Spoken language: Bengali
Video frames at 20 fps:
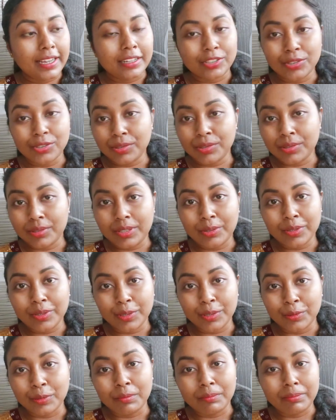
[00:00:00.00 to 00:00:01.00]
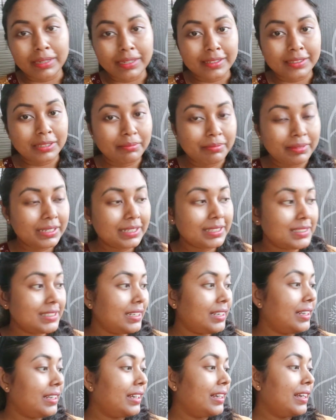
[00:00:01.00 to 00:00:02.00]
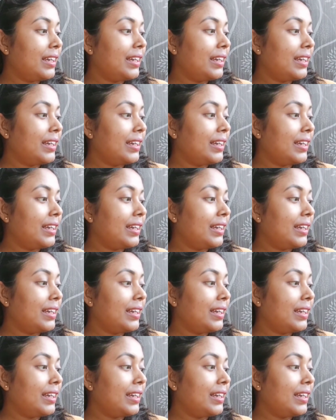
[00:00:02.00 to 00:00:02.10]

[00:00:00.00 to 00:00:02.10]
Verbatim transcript: এতক্ষণে ওকে ঘুম পাড়াতে পেরেছি